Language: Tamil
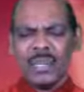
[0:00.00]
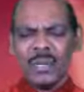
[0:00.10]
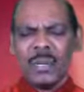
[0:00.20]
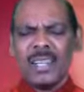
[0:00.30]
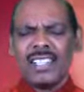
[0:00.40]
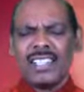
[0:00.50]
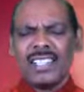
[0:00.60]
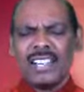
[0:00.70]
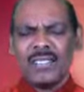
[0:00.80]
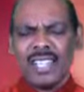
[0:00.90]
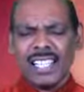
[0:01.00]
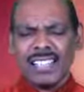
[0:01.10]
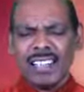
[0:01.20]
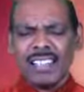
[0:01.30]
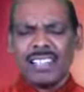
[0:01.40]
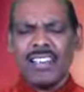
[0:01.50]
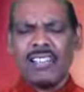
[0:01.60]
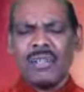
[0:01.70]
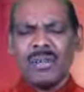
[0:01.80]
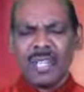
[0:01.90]
ரோபர்ட் அத்தான் அவர்களுக்காக
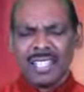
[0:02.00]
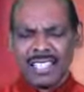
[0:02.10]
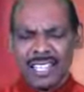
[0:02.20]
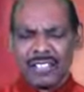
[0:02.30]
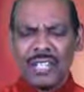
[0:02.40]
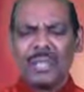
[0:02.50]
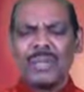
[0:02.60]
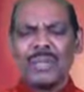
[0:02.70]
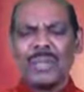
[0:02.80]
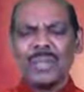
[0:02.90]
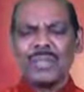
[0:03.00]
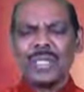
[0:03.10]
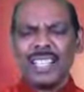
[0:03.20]
நாங்கள் உமக்கு நன்றி கூறுகிறோம்